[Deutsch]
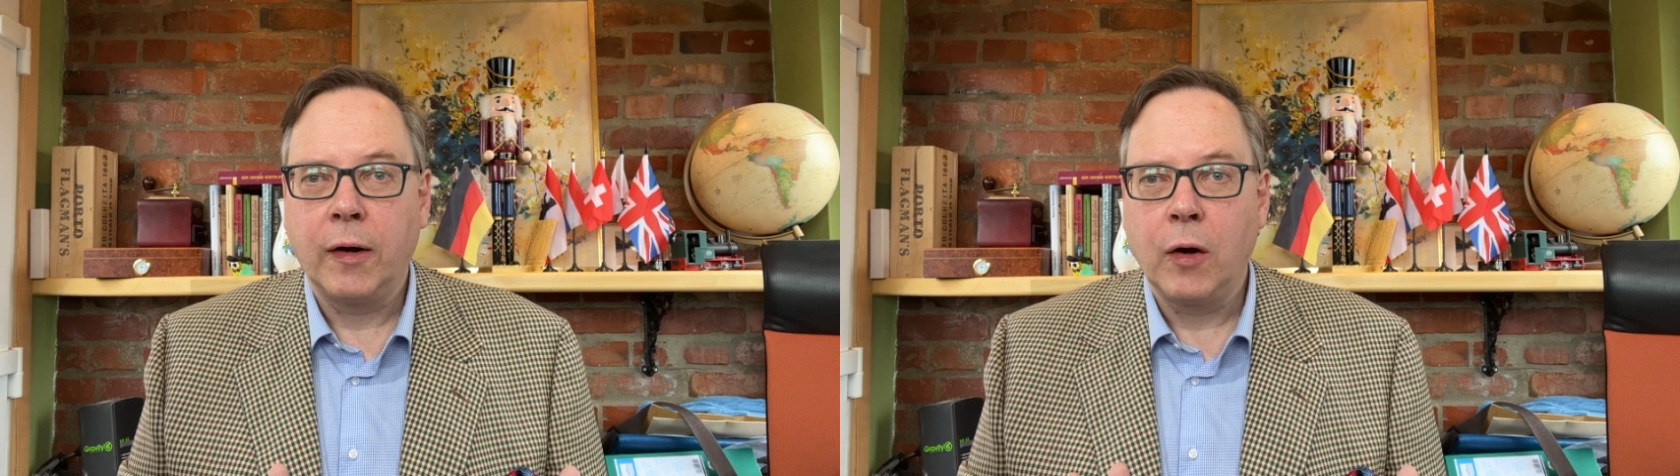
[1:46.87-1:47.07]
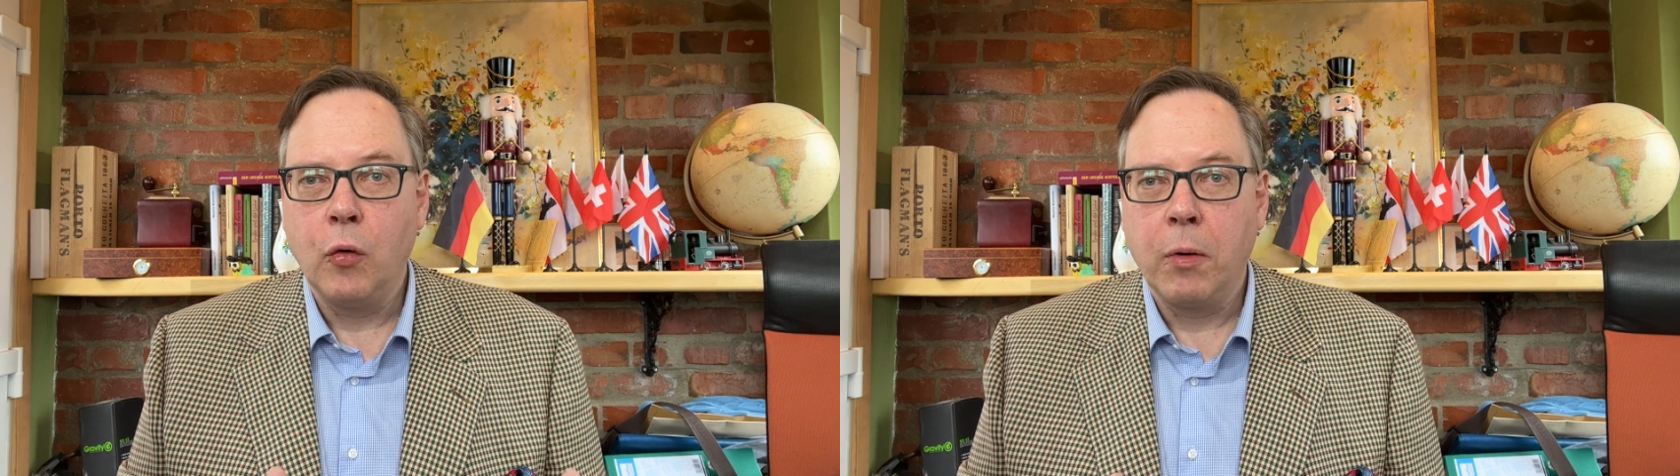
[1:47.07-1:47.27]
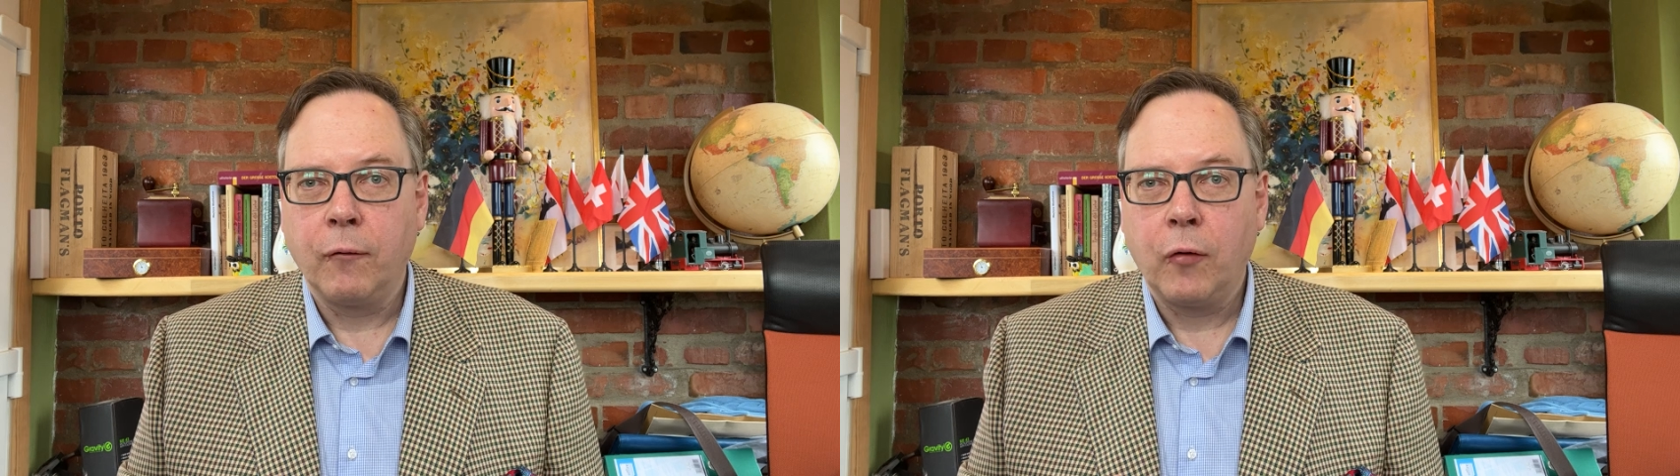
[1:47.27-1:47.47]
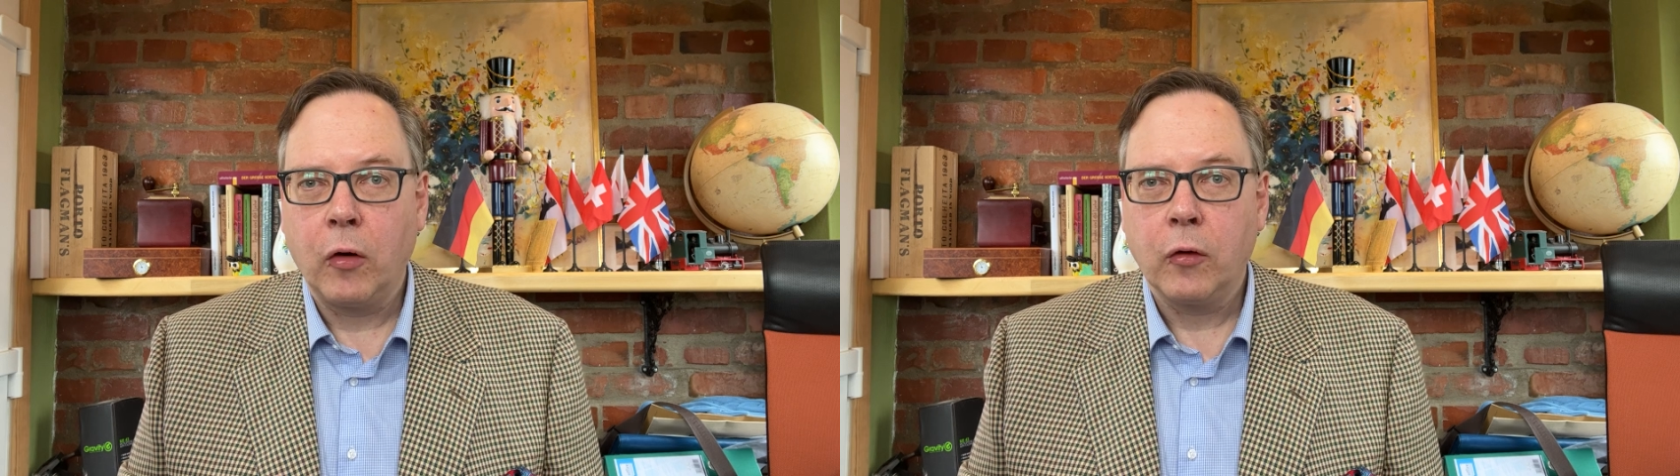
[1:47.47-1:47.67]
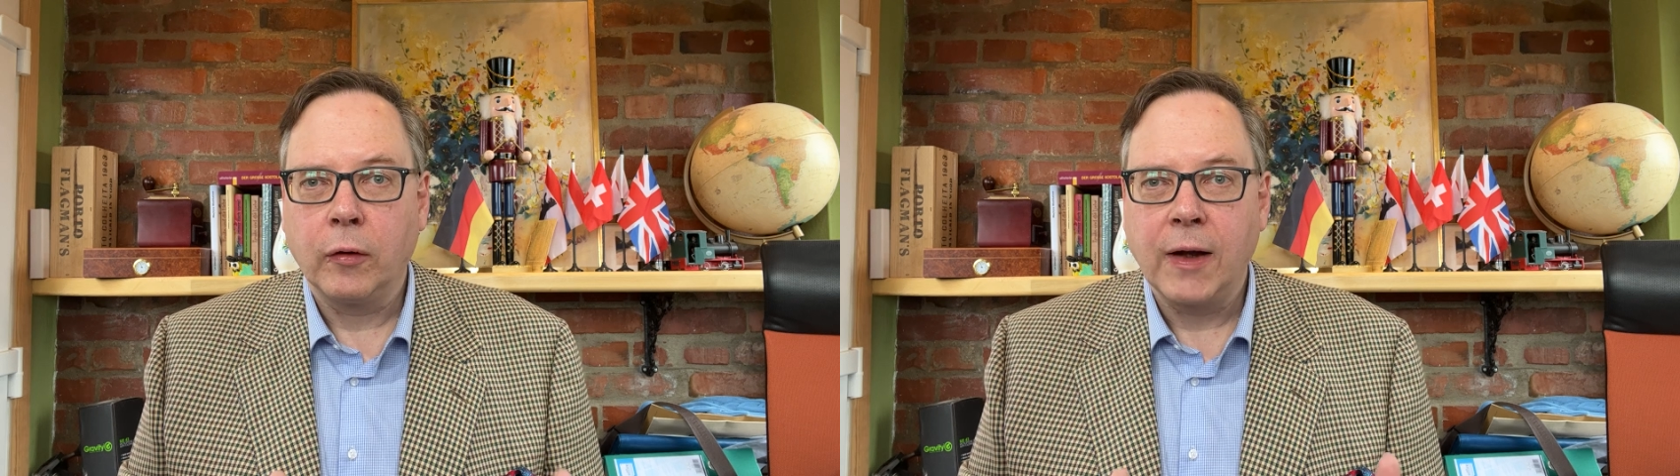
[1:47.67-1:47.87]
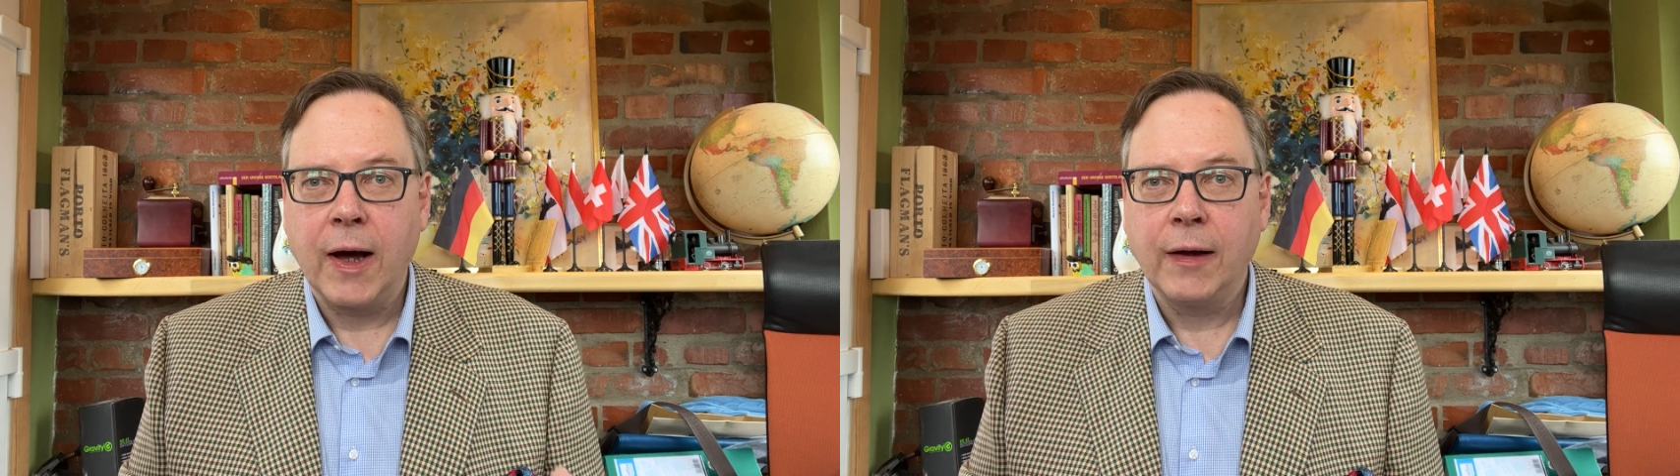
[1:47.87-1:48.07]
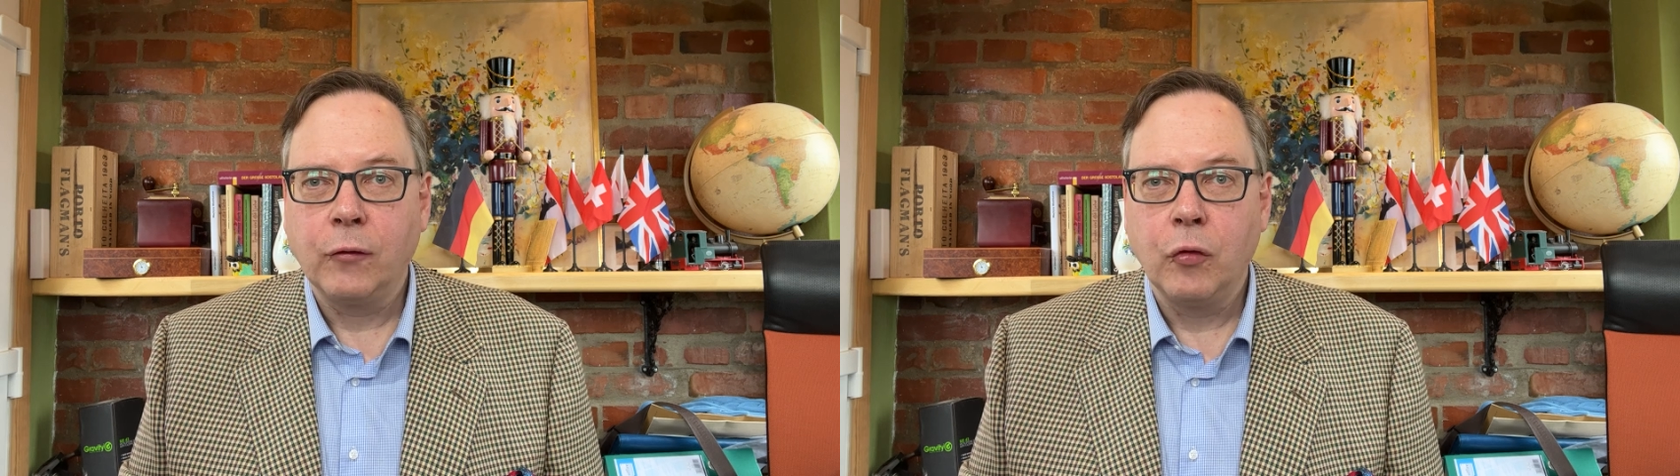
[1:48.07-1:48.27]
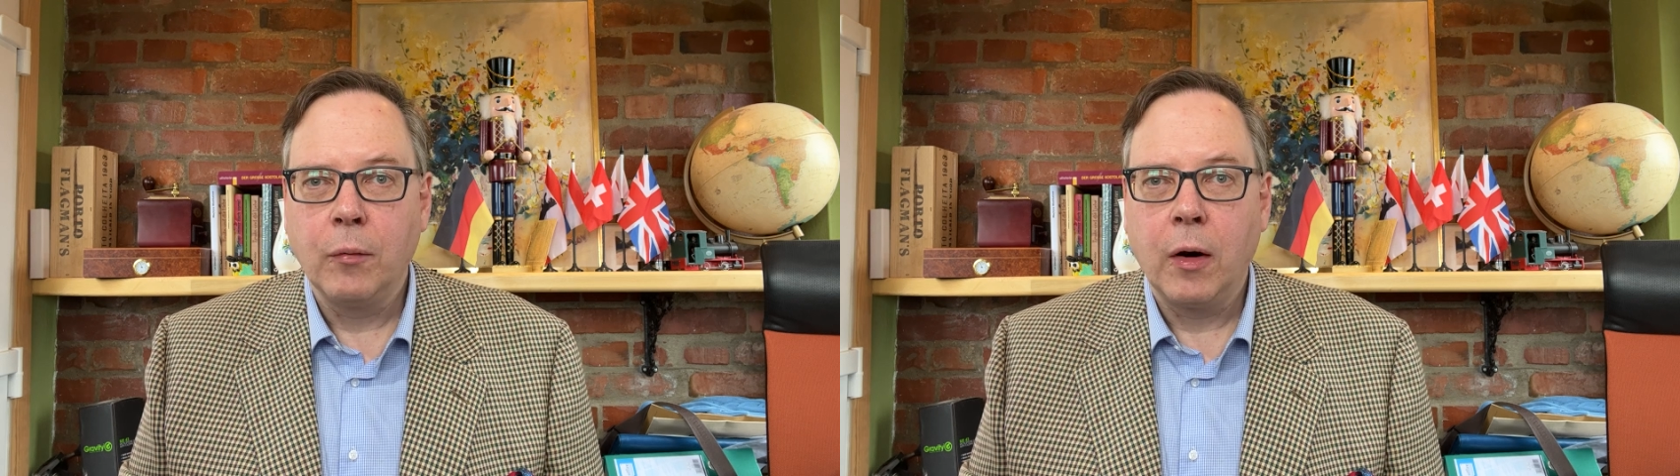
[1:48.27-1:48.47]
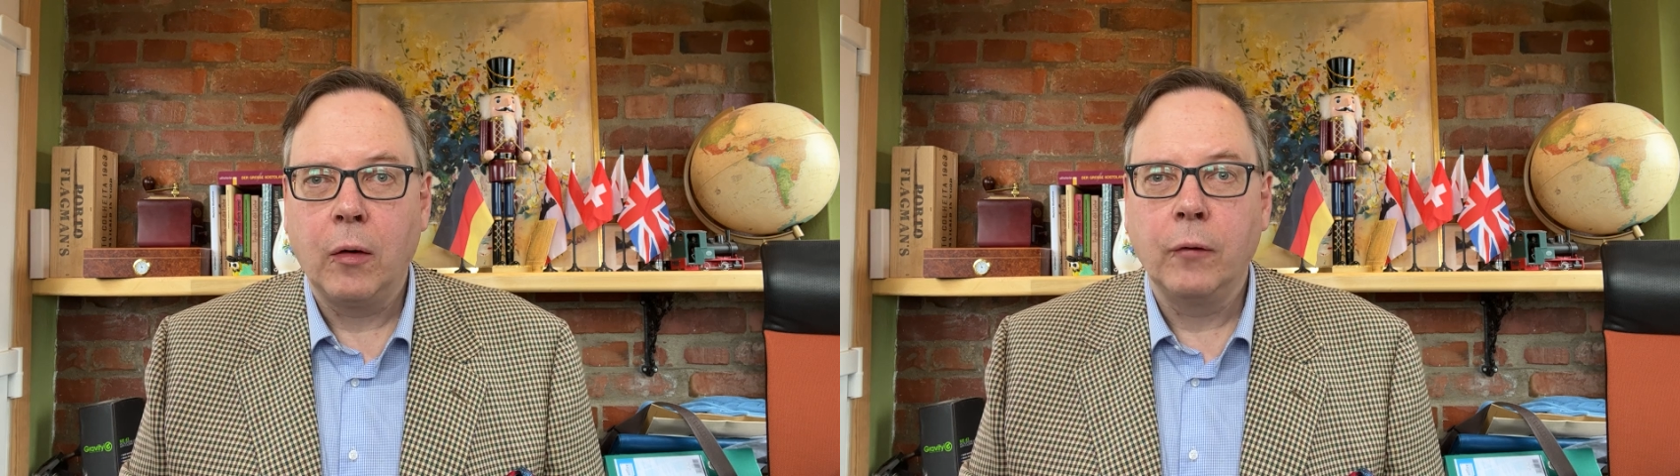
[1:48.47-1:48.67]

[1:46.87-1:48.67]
einer Überforderung der Eigentümer